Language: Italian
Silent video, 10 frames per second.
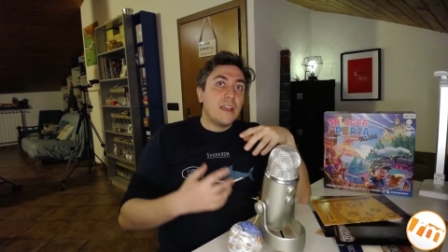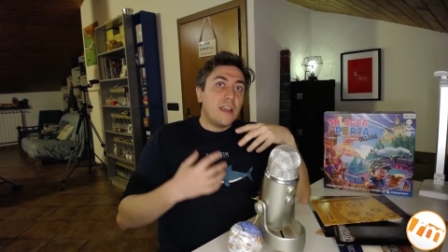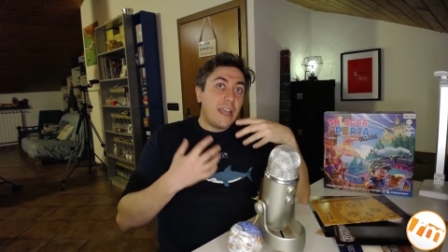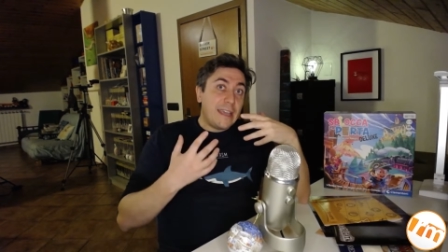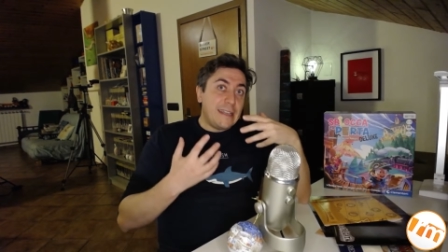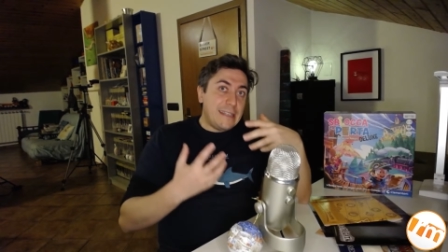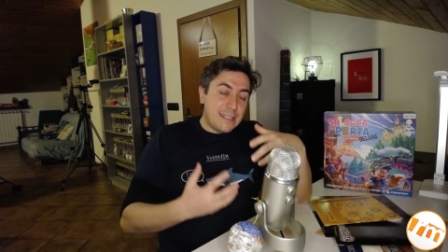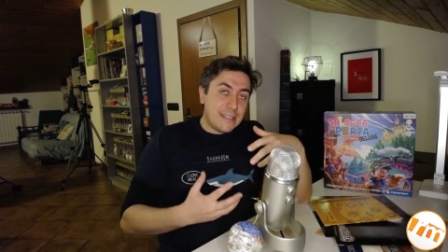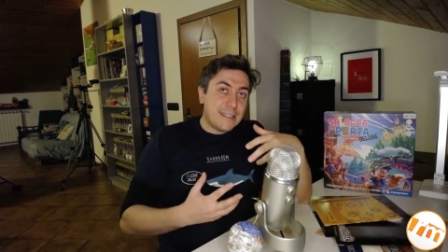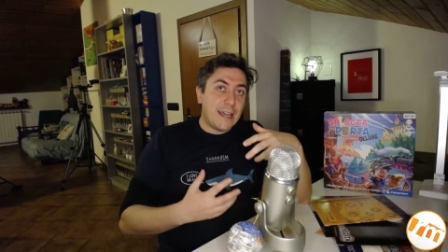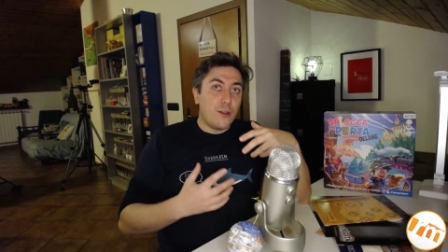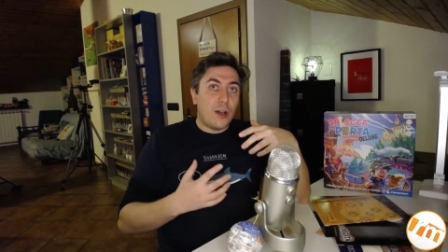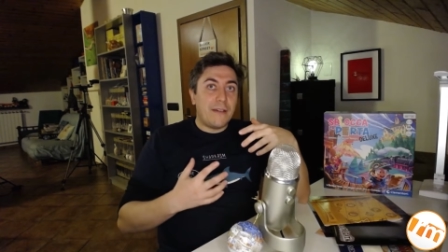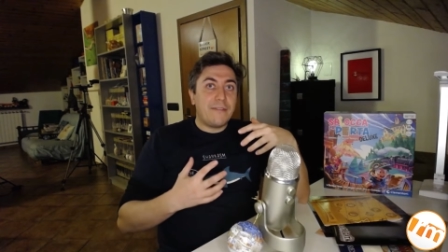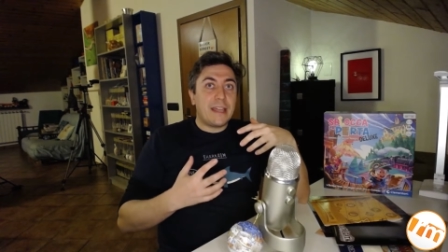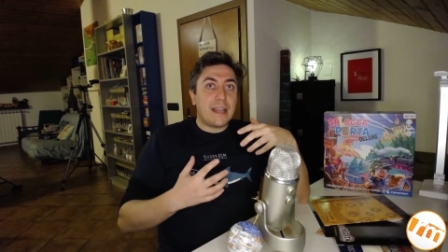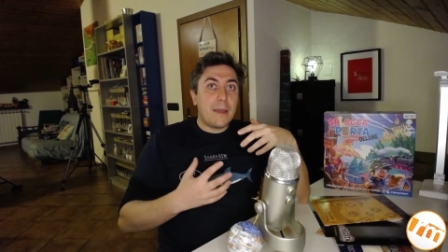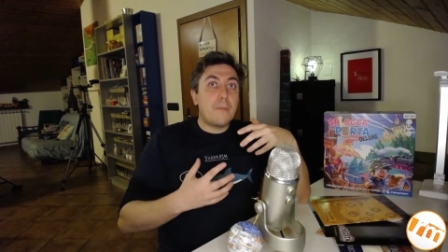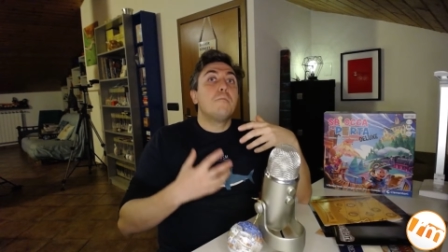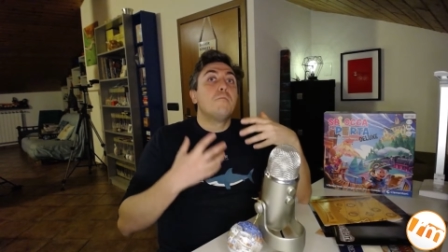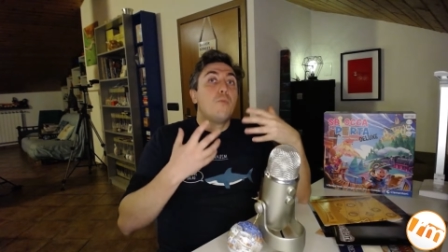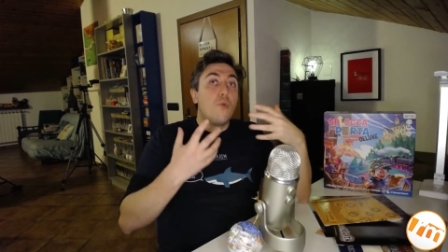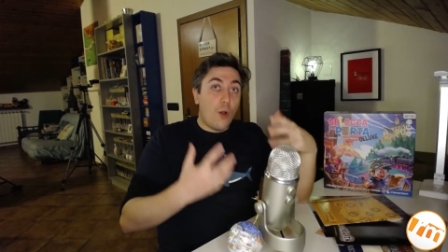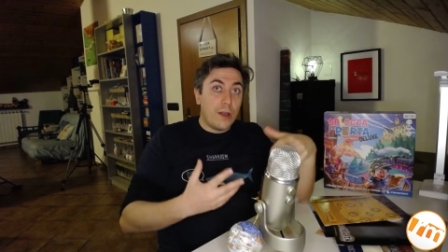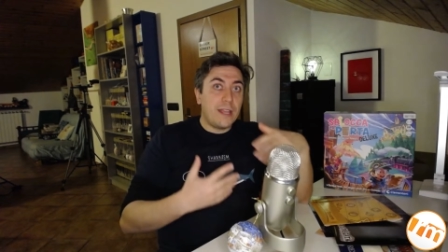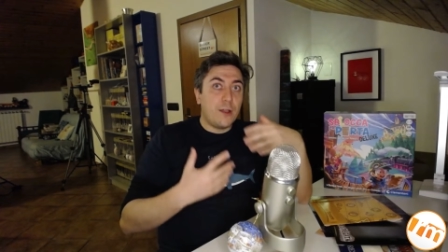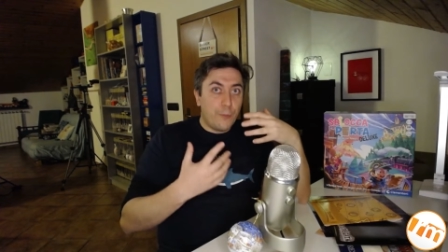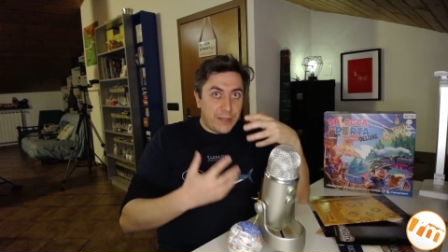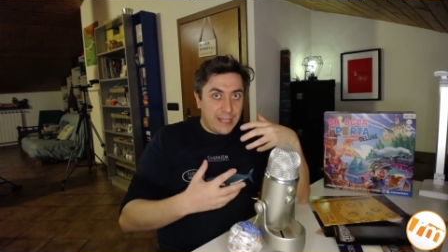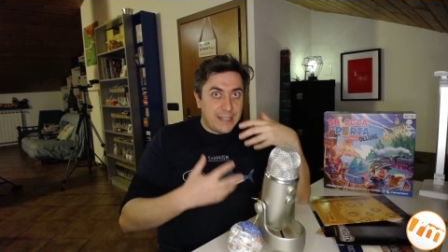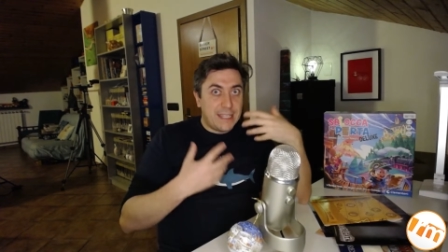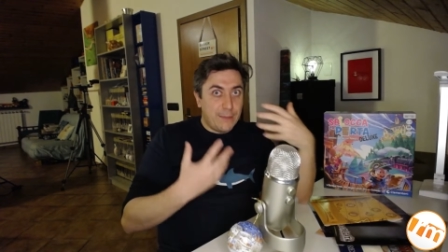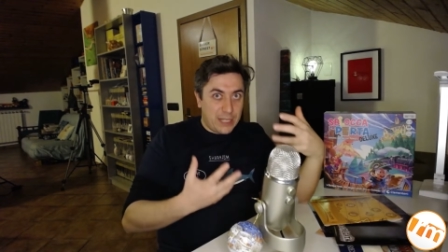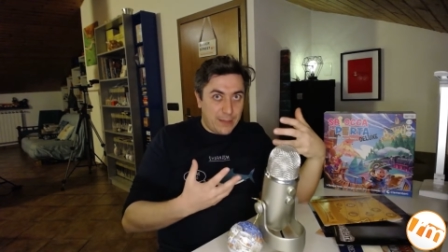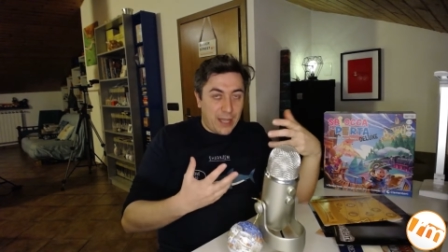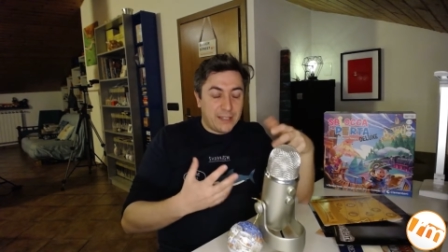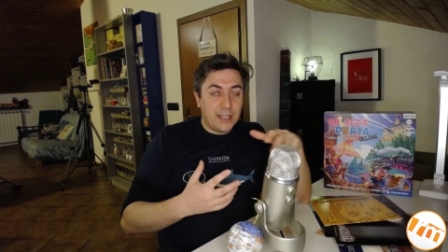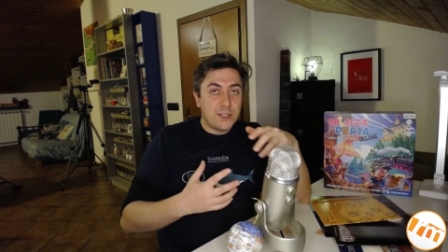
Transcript: è necessario avere buone competenze di matematica,